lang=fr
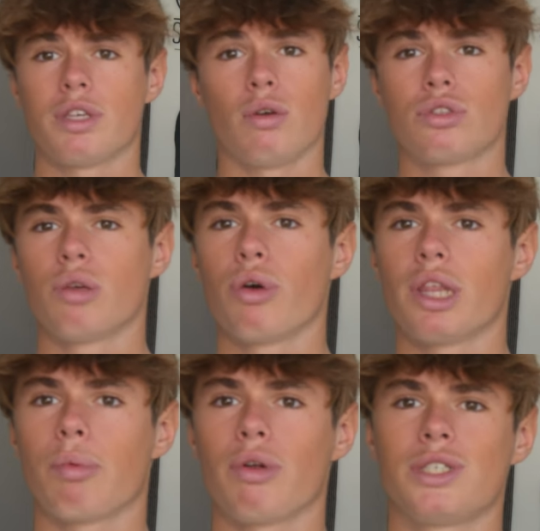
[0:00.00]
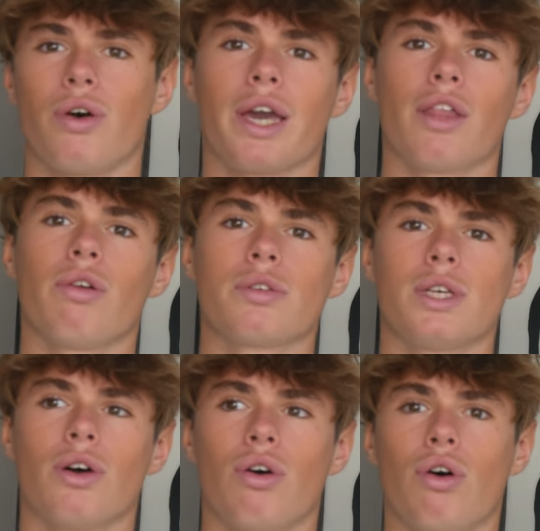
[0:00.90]
le seul moyen d'apprendre, c'est en regardant
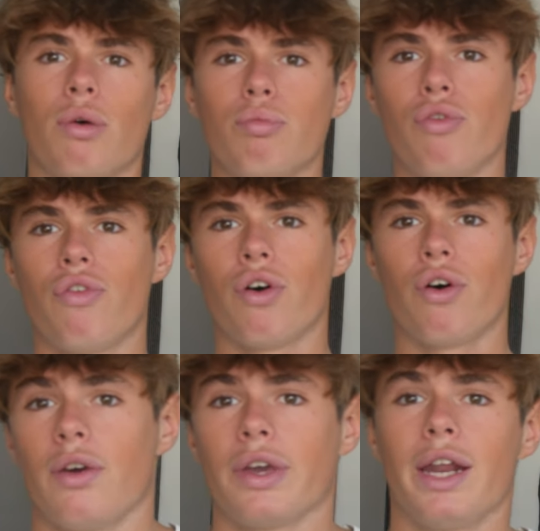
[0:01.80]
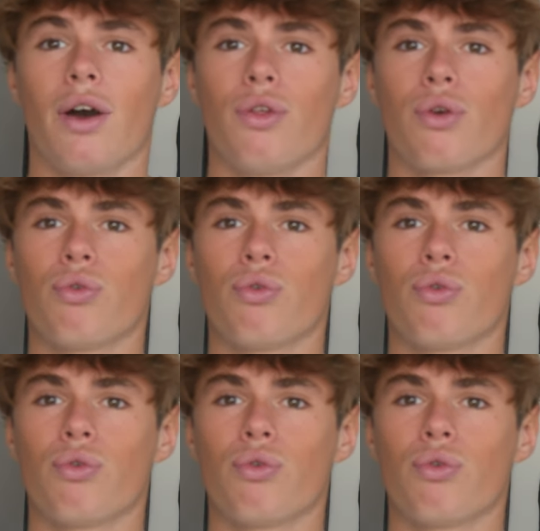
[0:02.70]
l'océan, en bouffant et en galérant dans le